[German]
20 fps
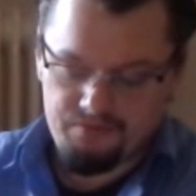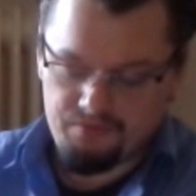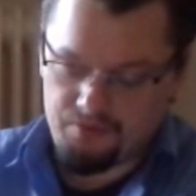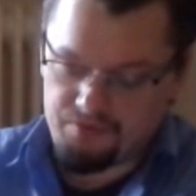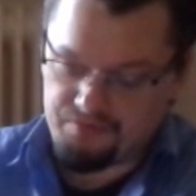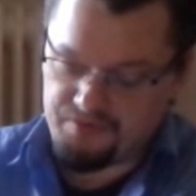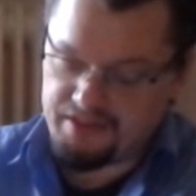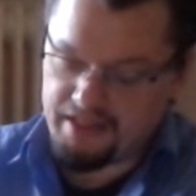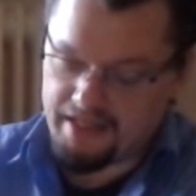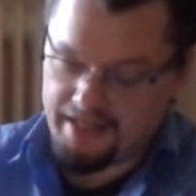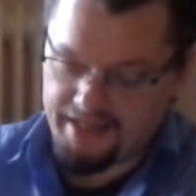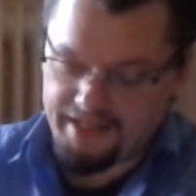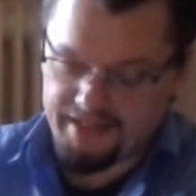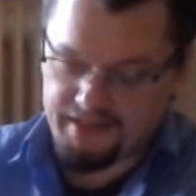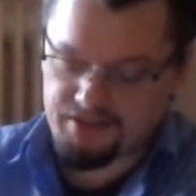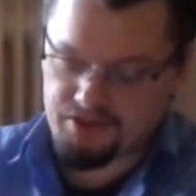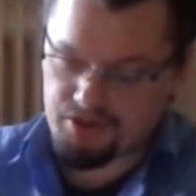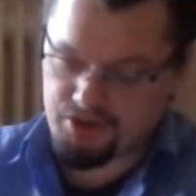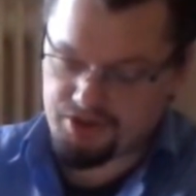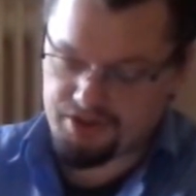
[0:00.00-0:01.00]
wohl wieder
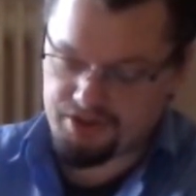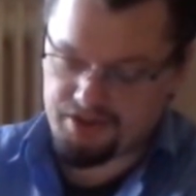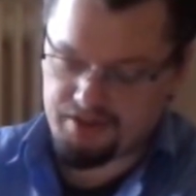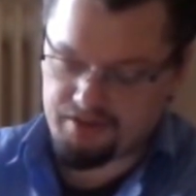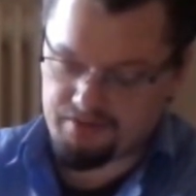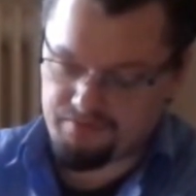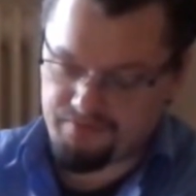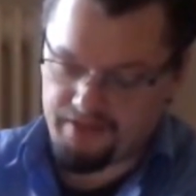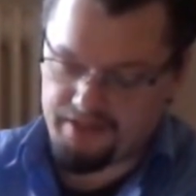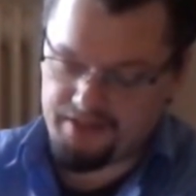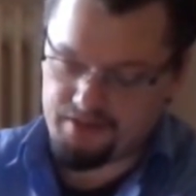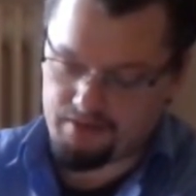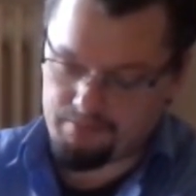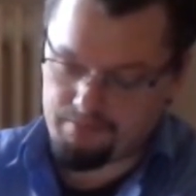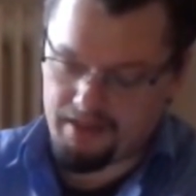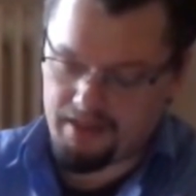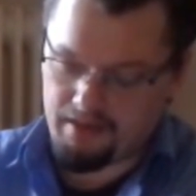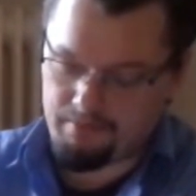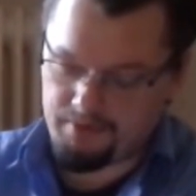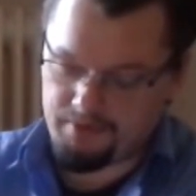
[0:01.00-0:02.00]
hektisch ihre Felder
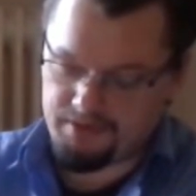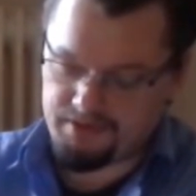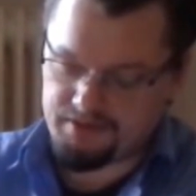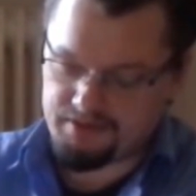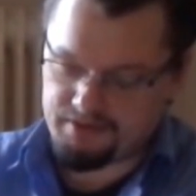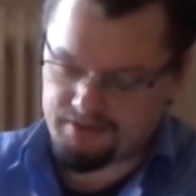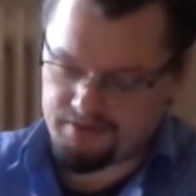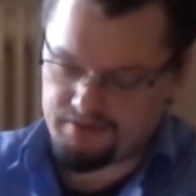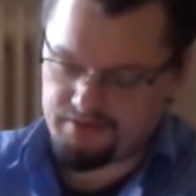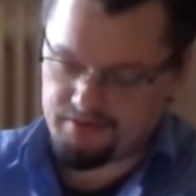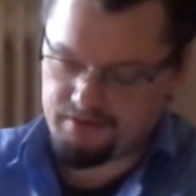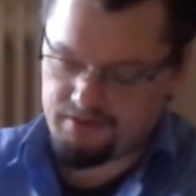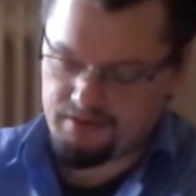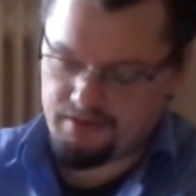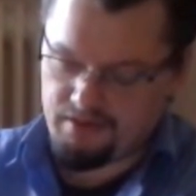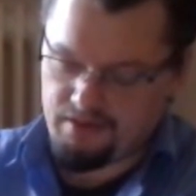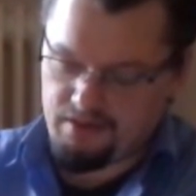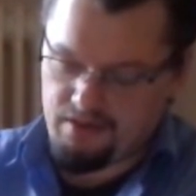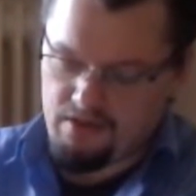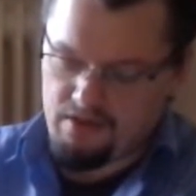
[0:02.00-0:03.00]
bearbeiteten.
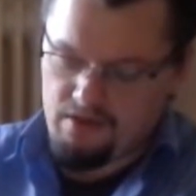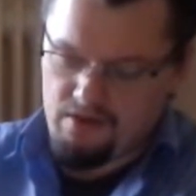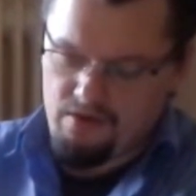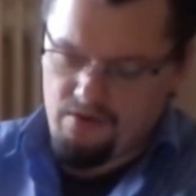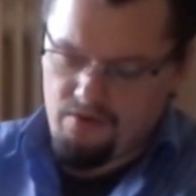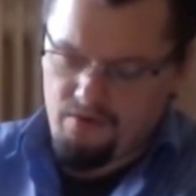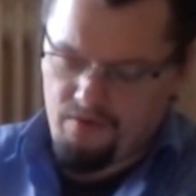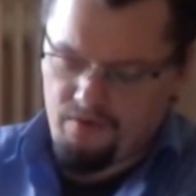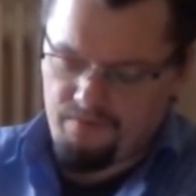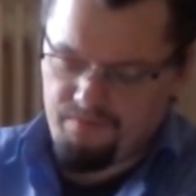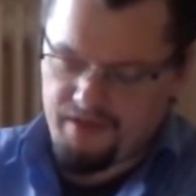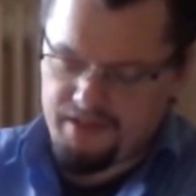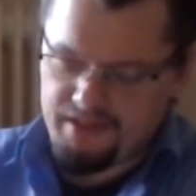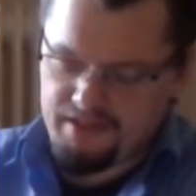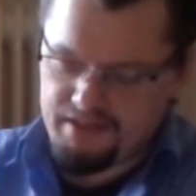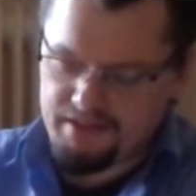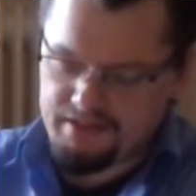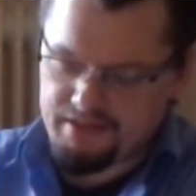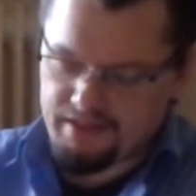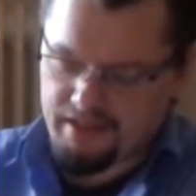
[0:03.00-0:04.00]
Und
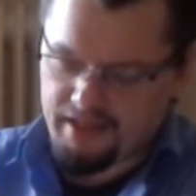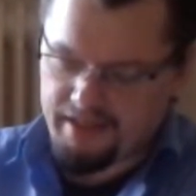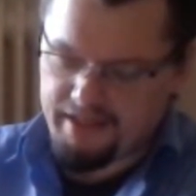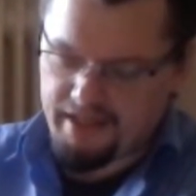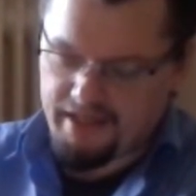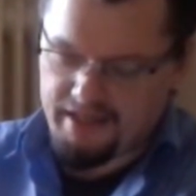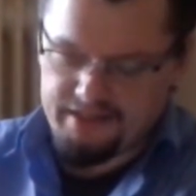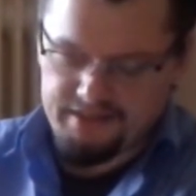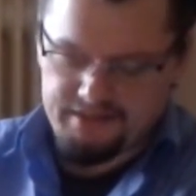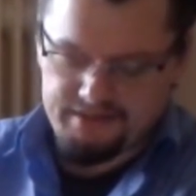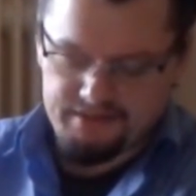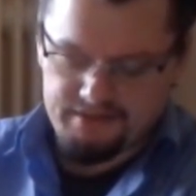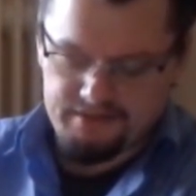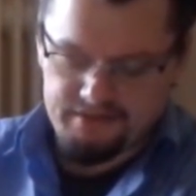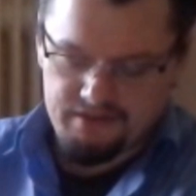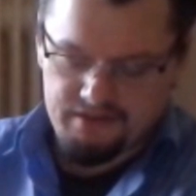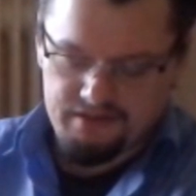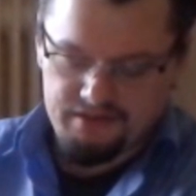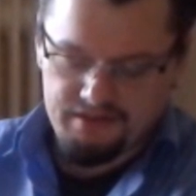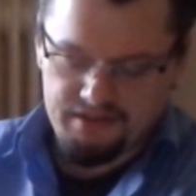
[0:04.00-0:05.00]
wenn die drei
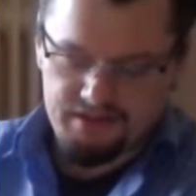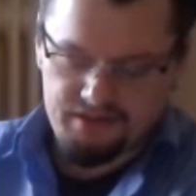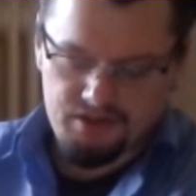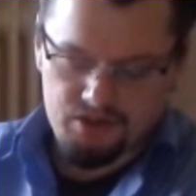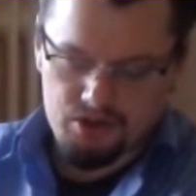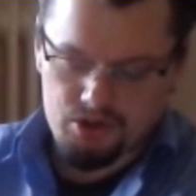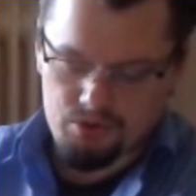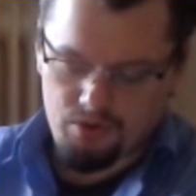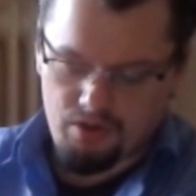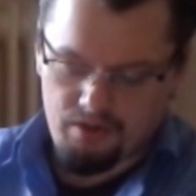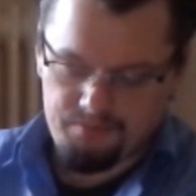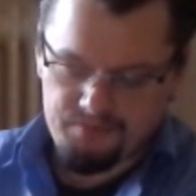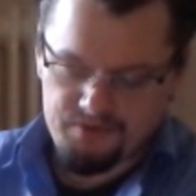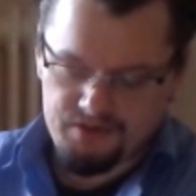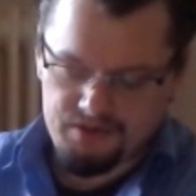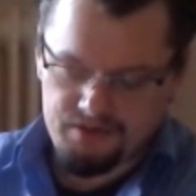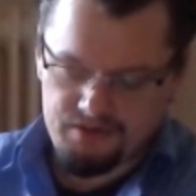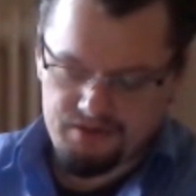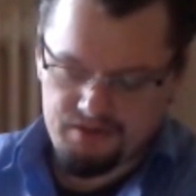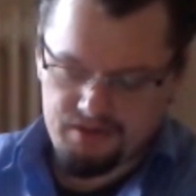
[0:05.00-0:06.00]
Alten nicht gestorben
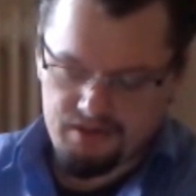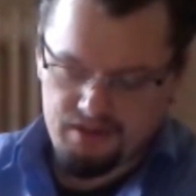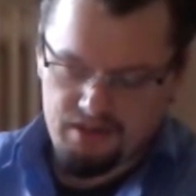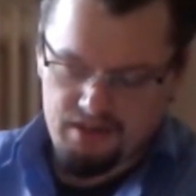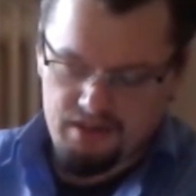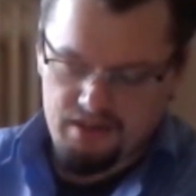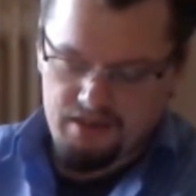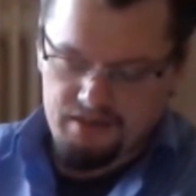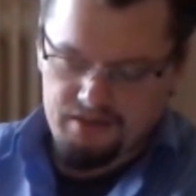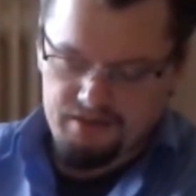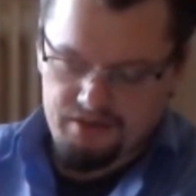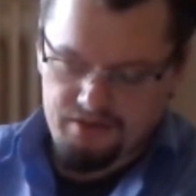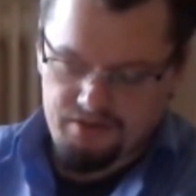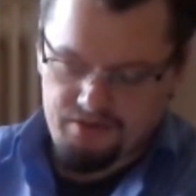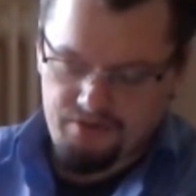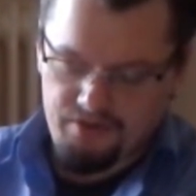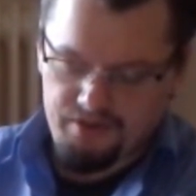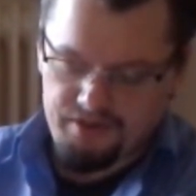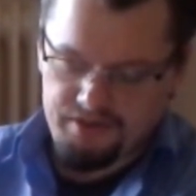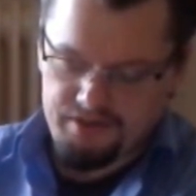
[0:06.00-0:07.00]
sind,
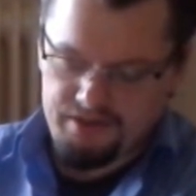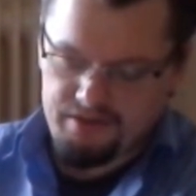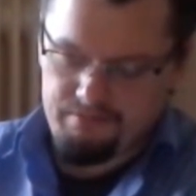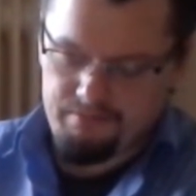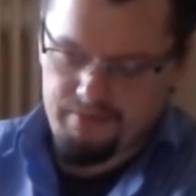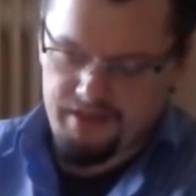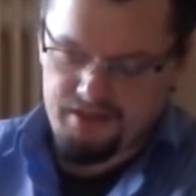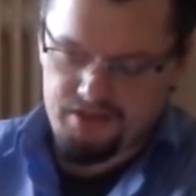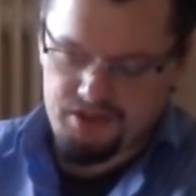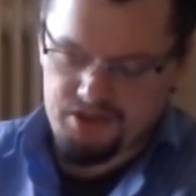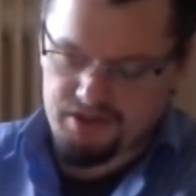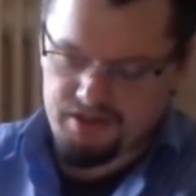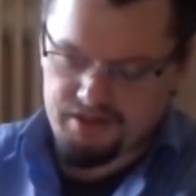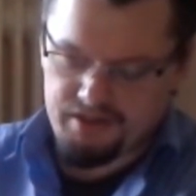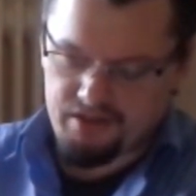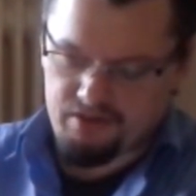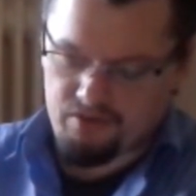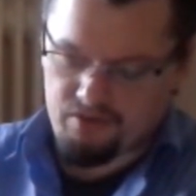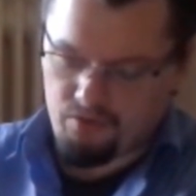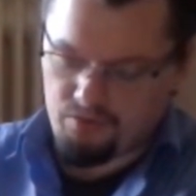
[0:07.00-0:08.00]
dann können die Menschen
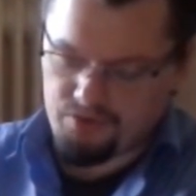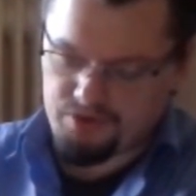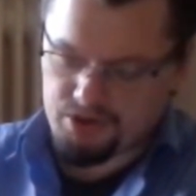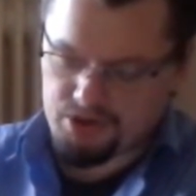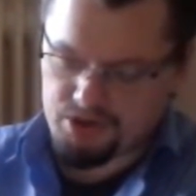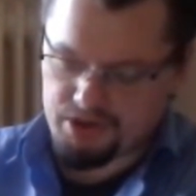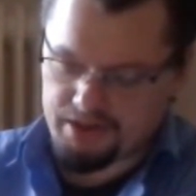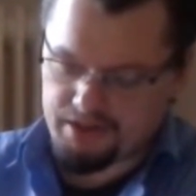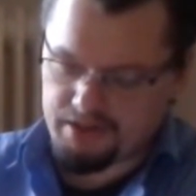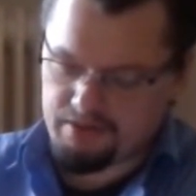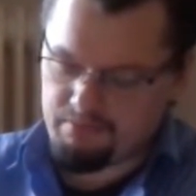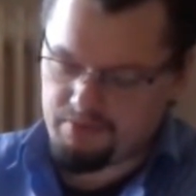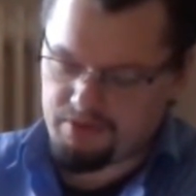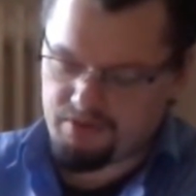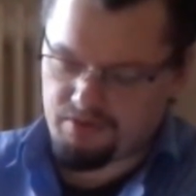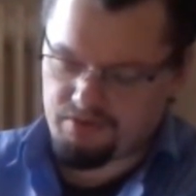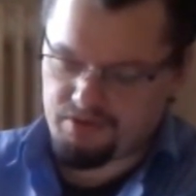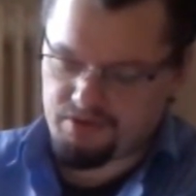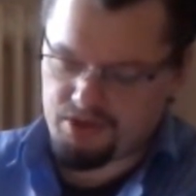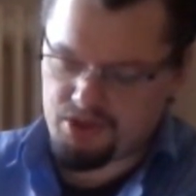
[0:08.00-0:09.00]
in der großen Stadt immer
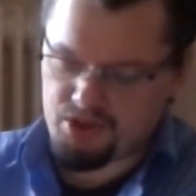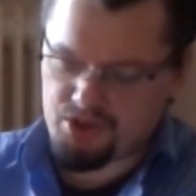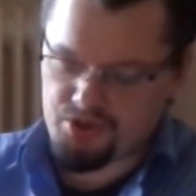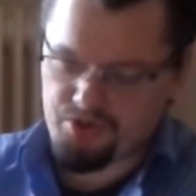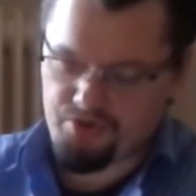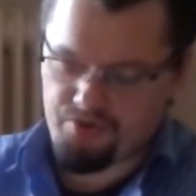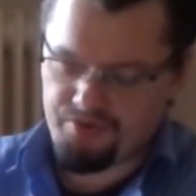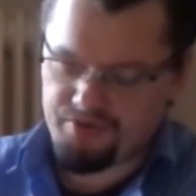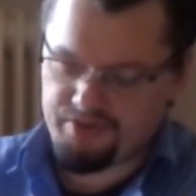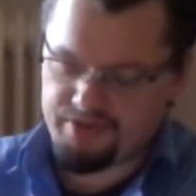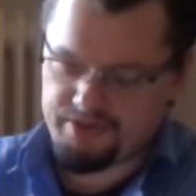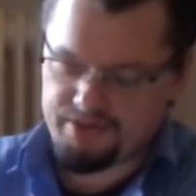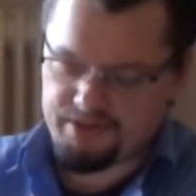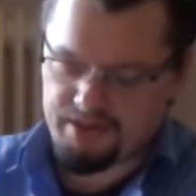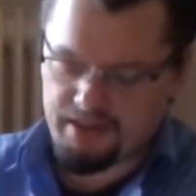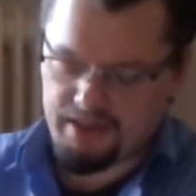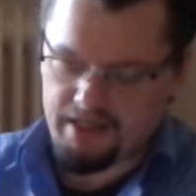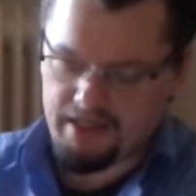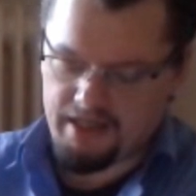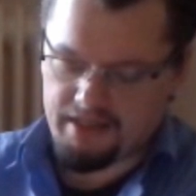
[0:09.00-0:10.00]
noch die schönsten
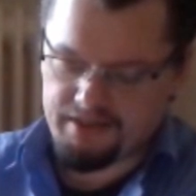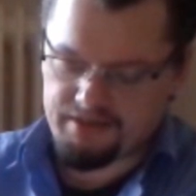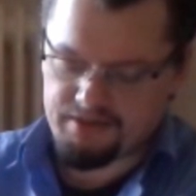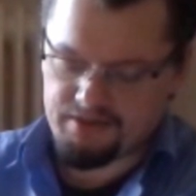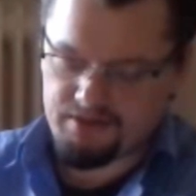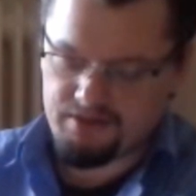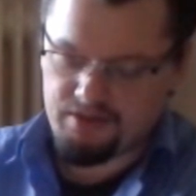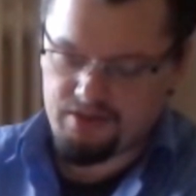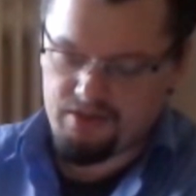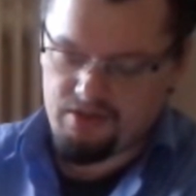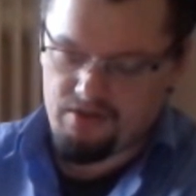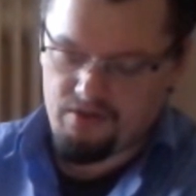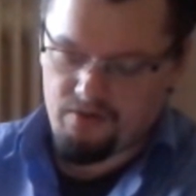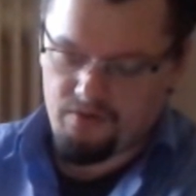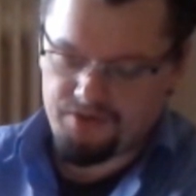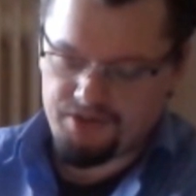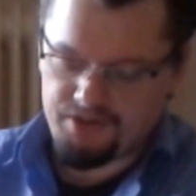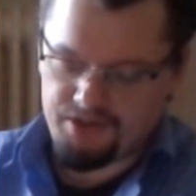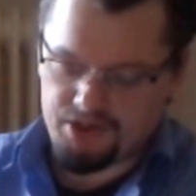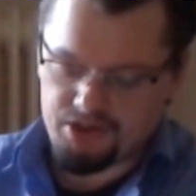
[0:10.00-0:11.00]
Salate
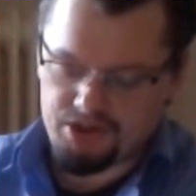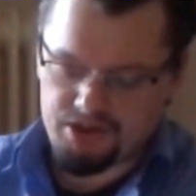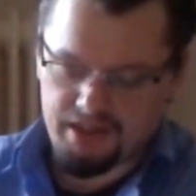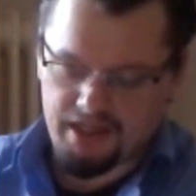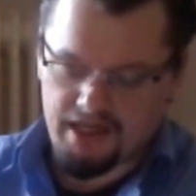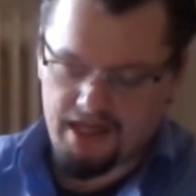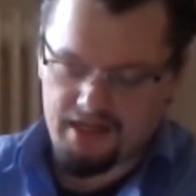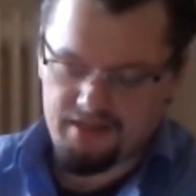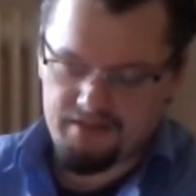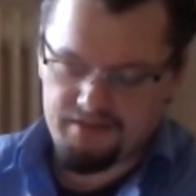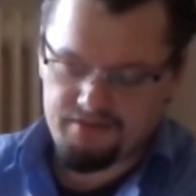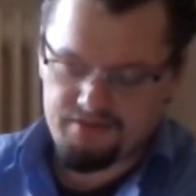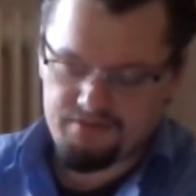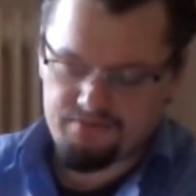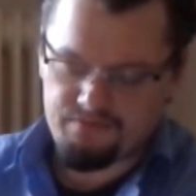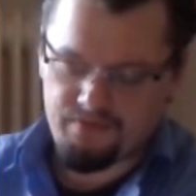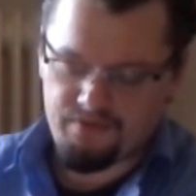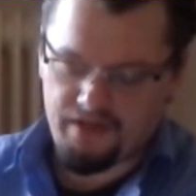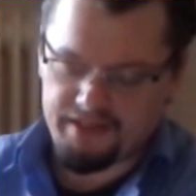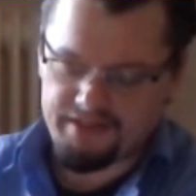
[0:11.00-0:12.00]
und die strahlend
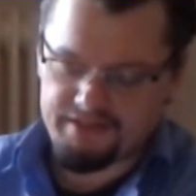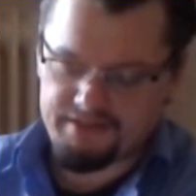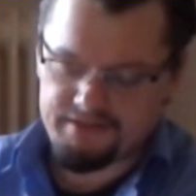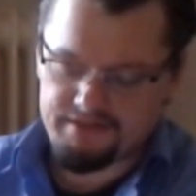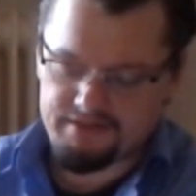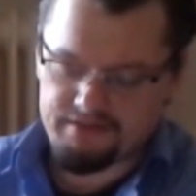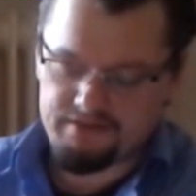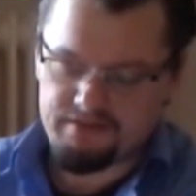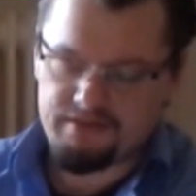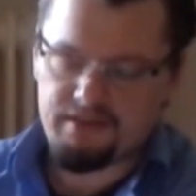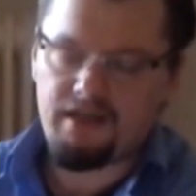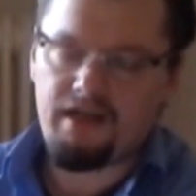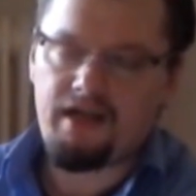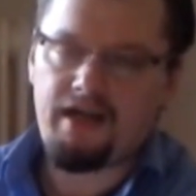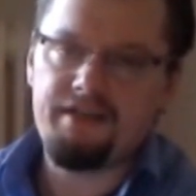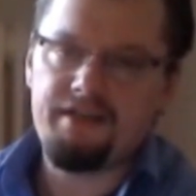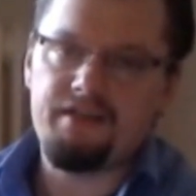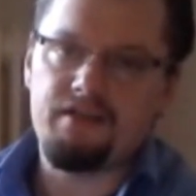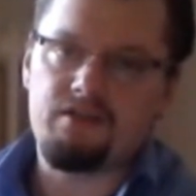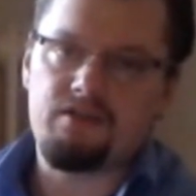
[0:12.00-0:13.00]
weißten
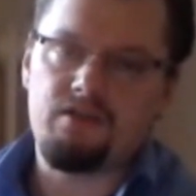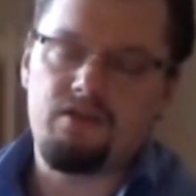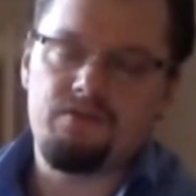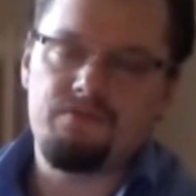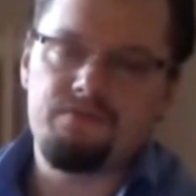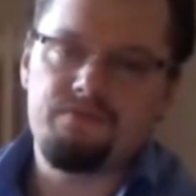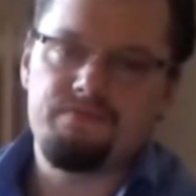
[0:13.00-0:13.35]
Eier kaufen.